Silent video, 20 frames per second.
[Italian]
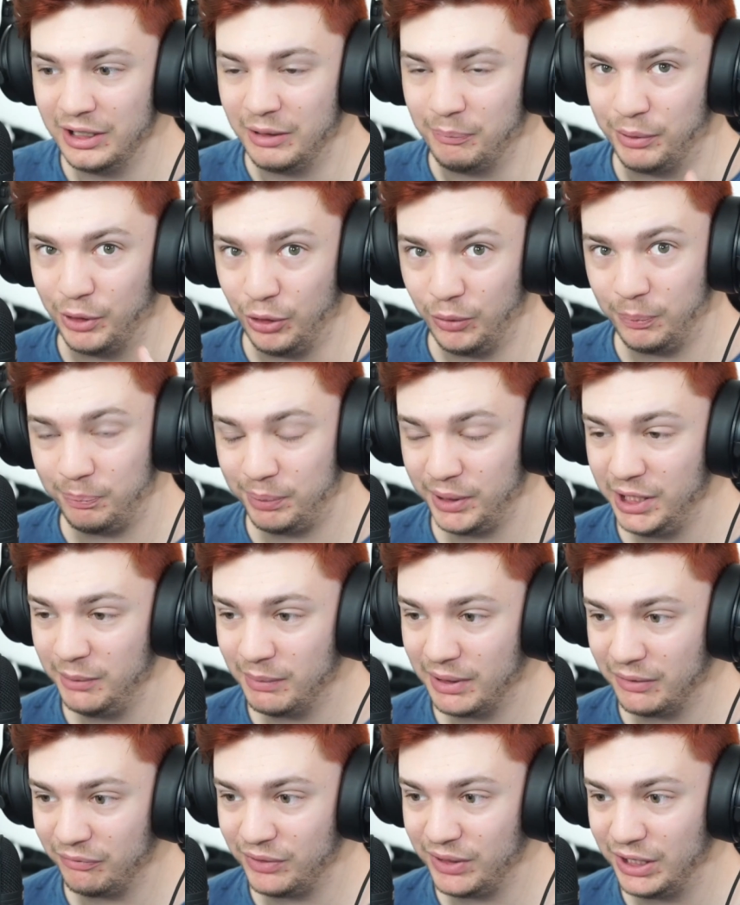Però
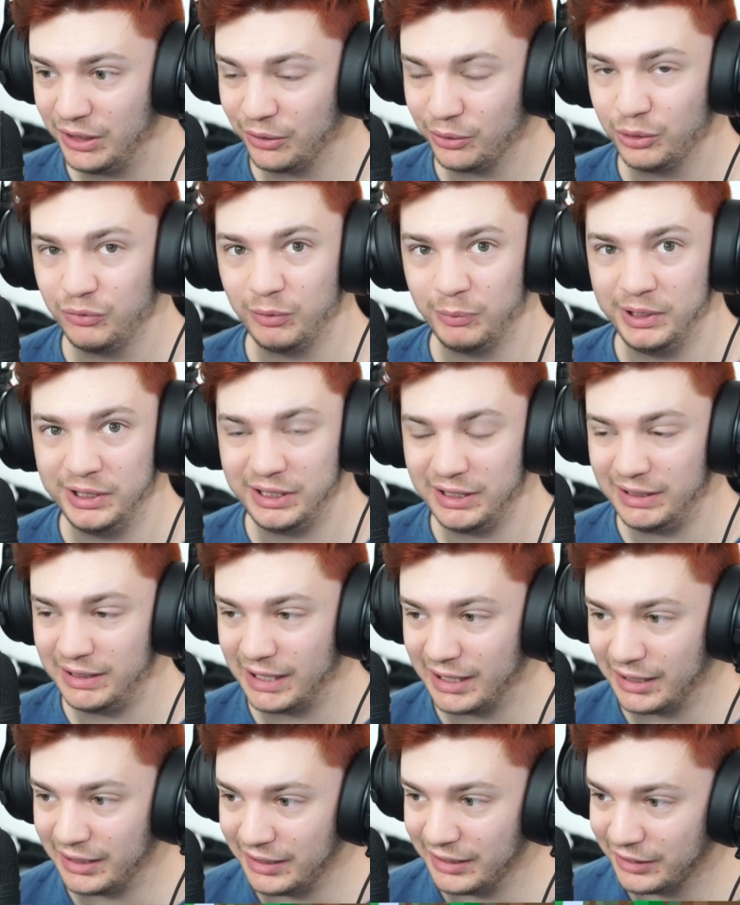prima vi ricordo ovviamente il
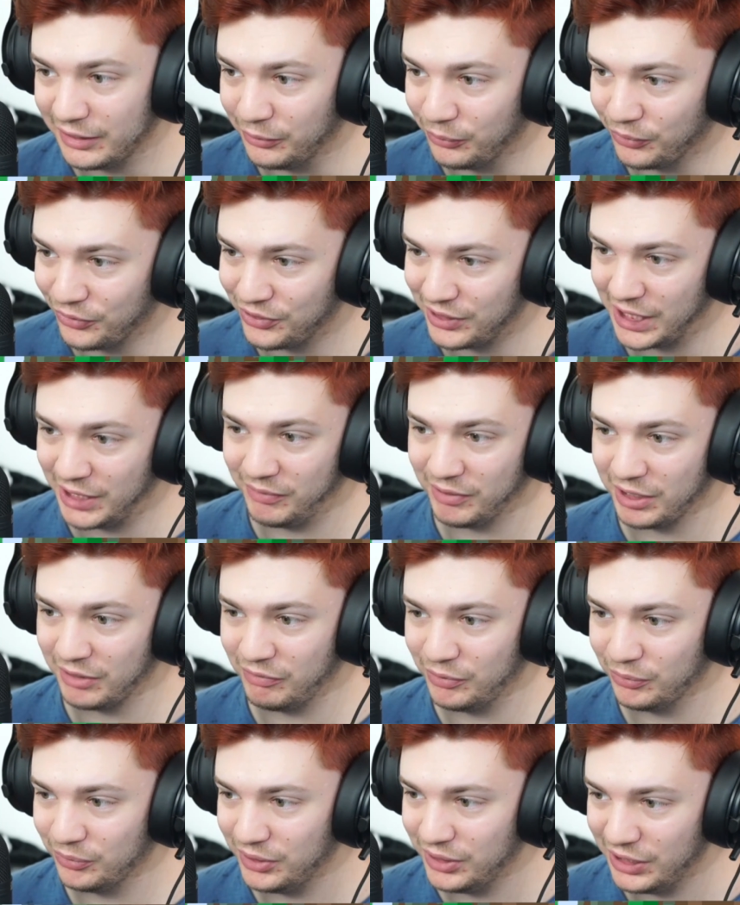like, non serve che ve
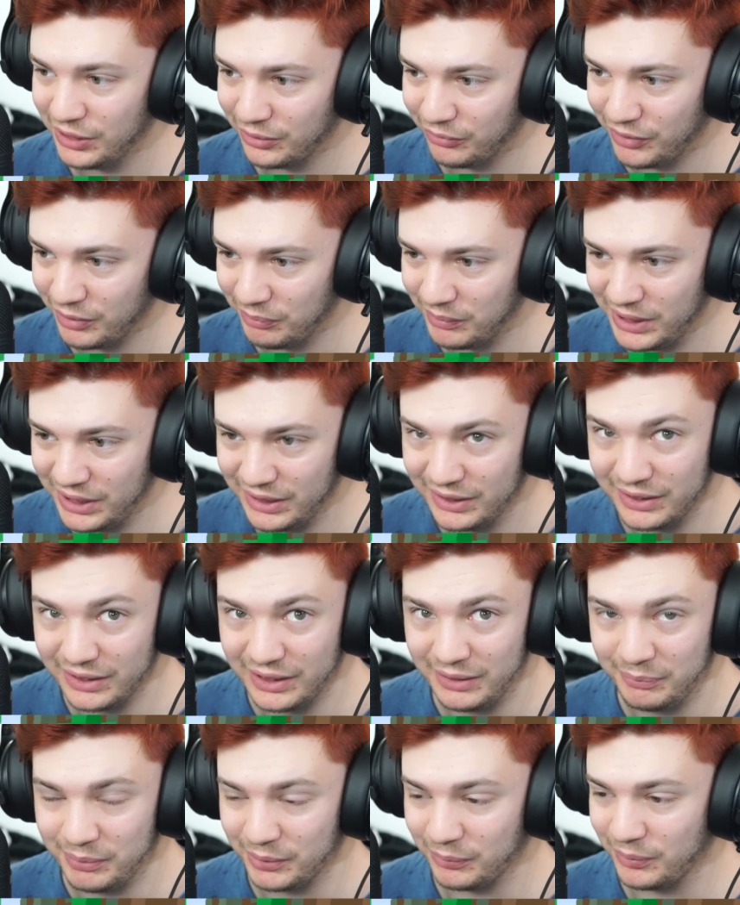lo dico
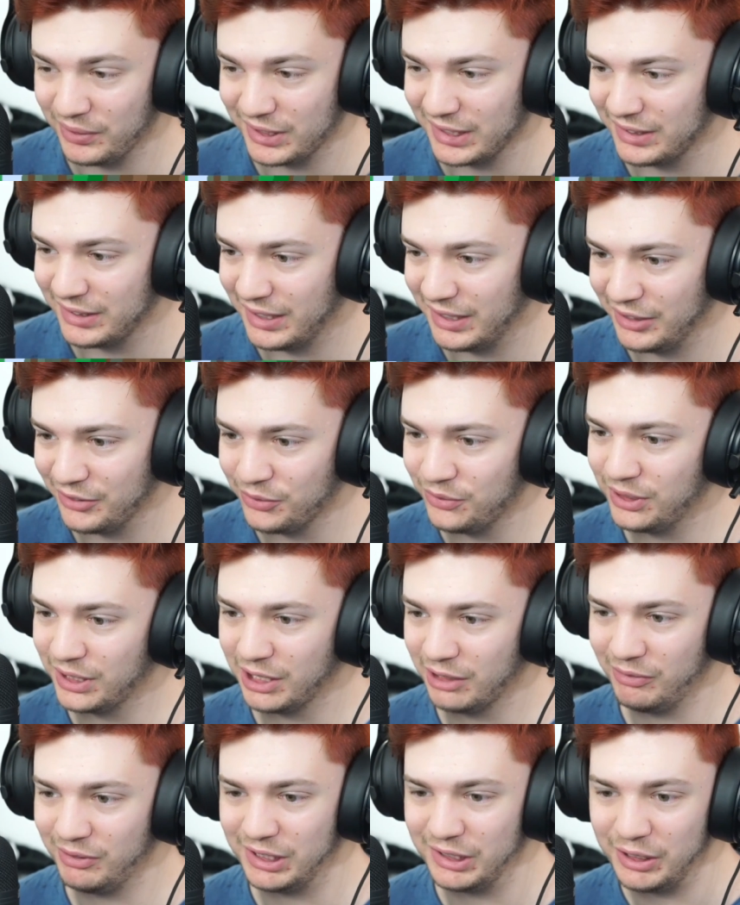ovviamente, per questa serie so già che
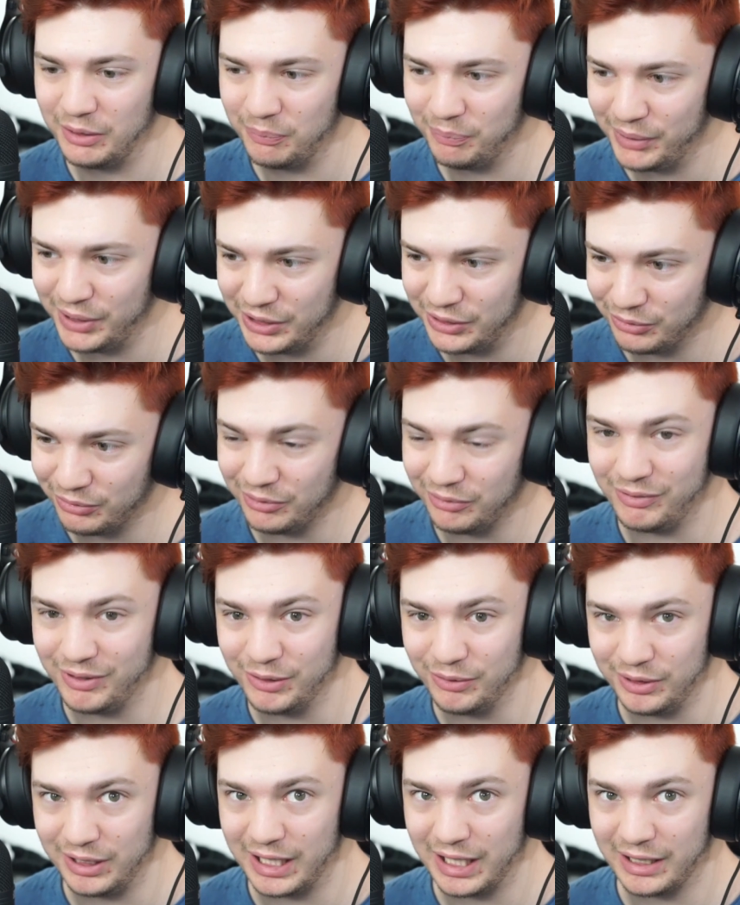avete riempito il video
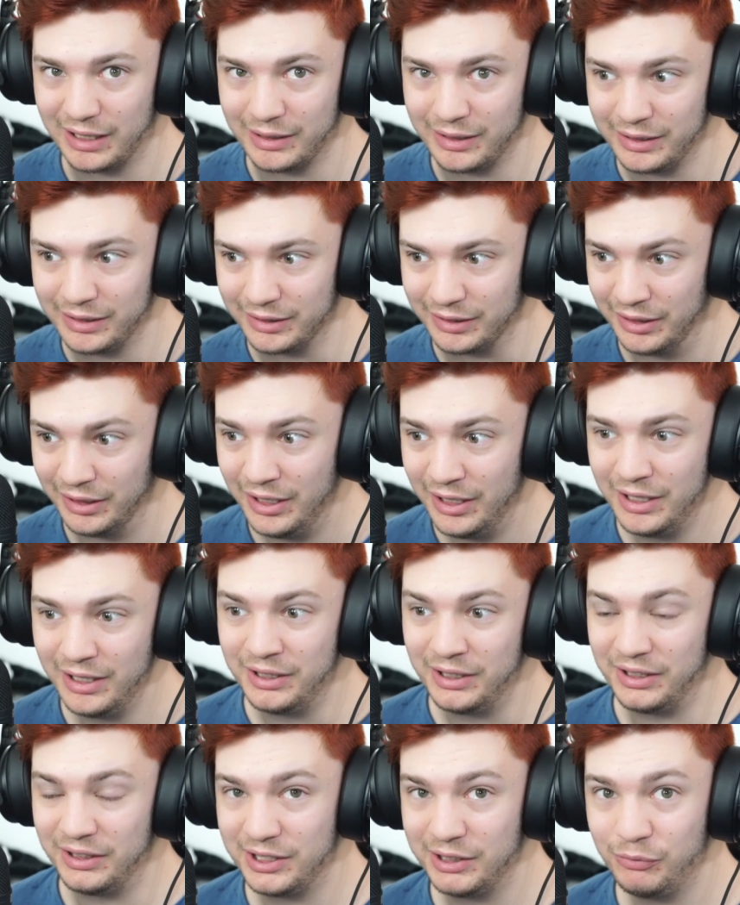di like.
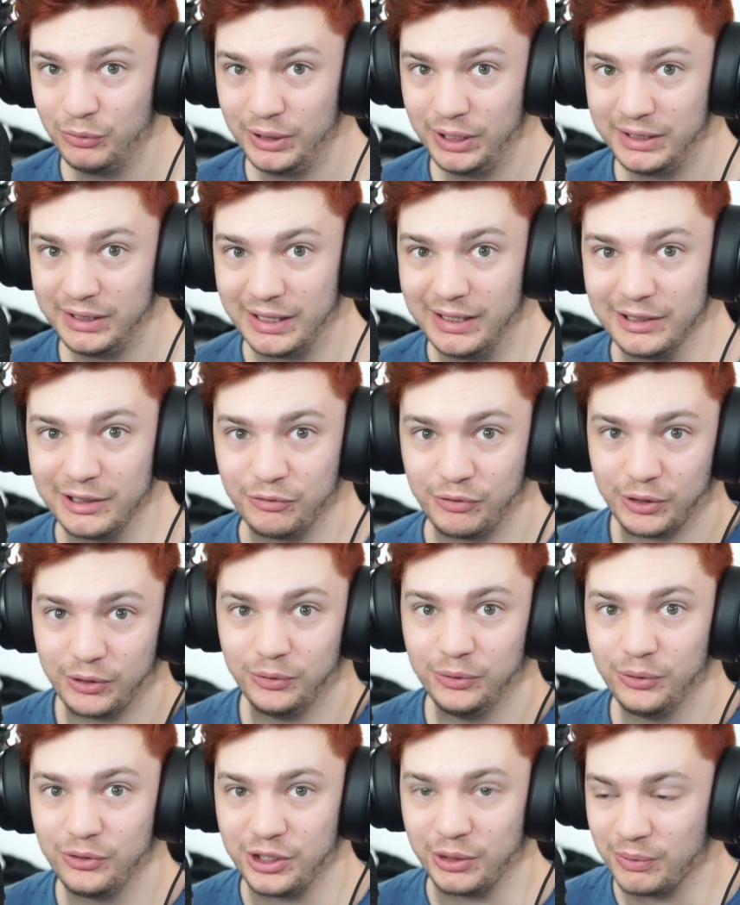E se volete anche far
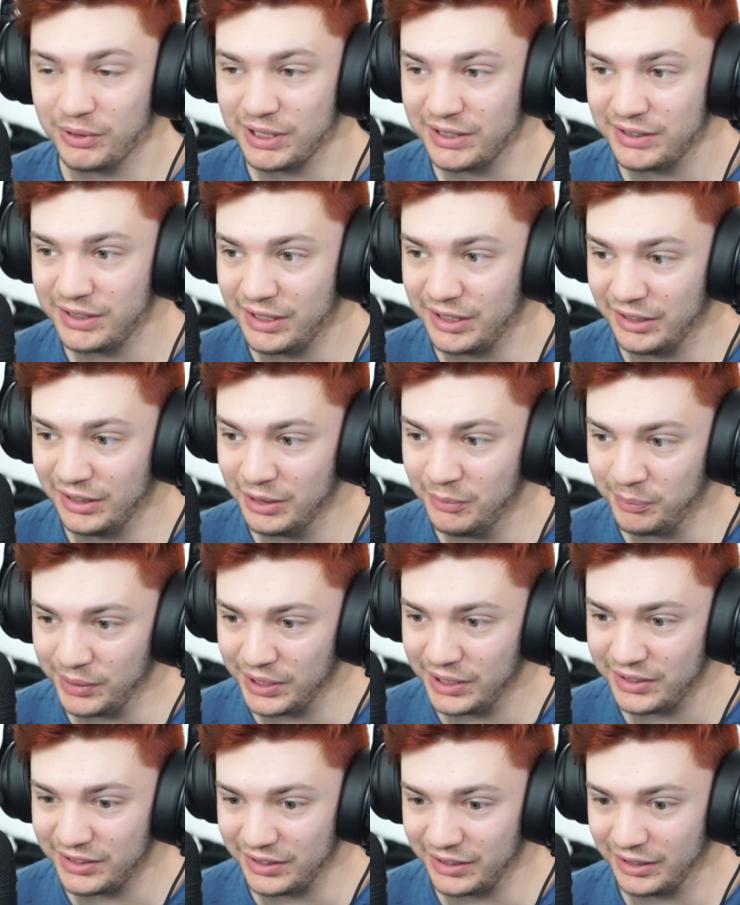conoscere questa serie agli
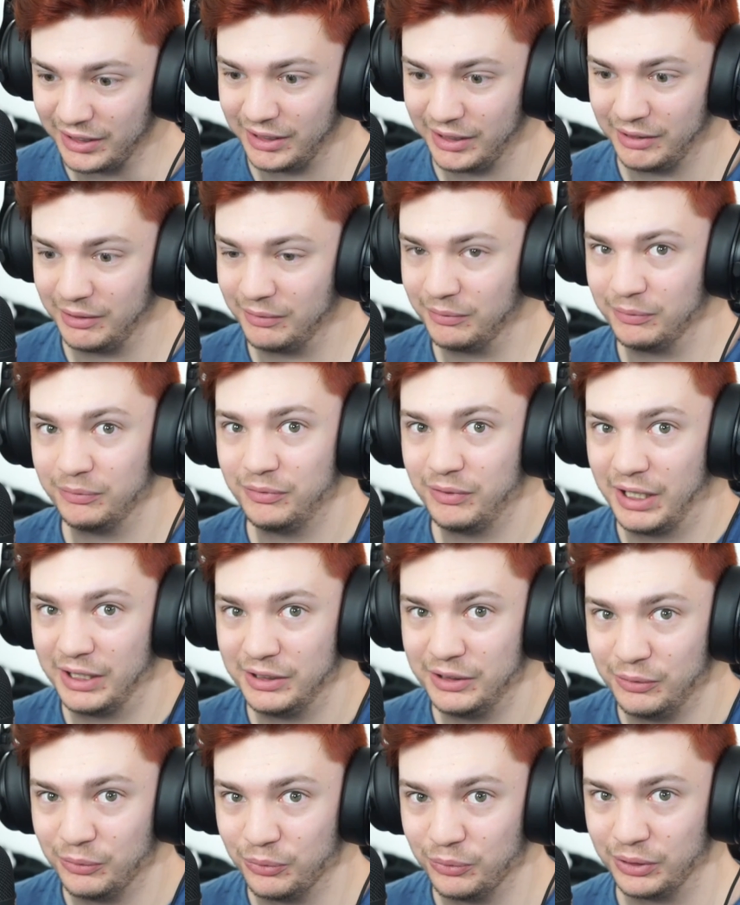amici,
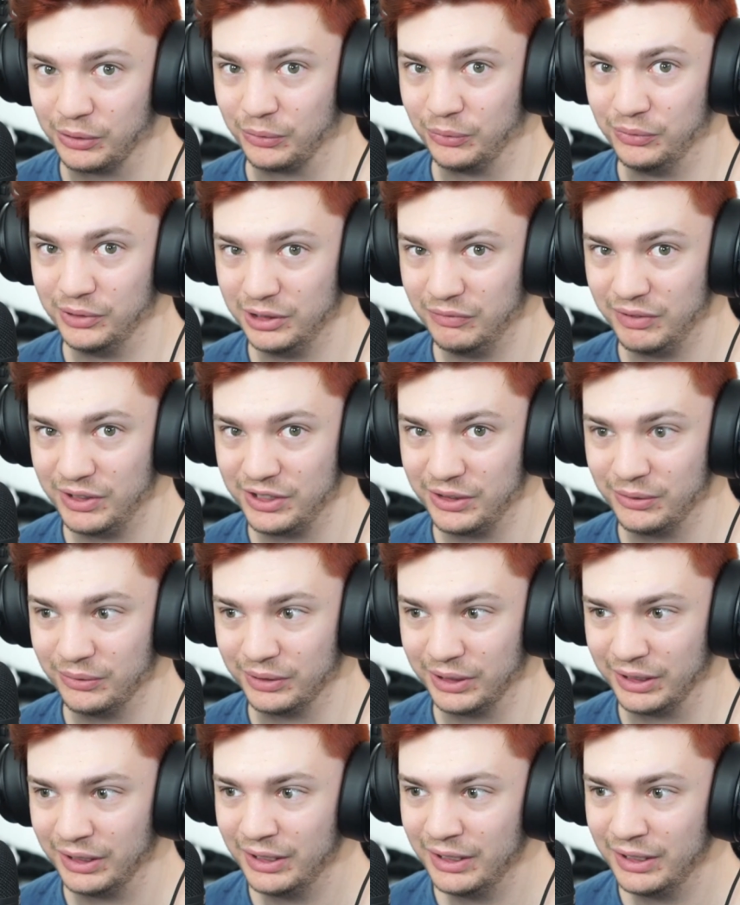fatelo con una condivisione.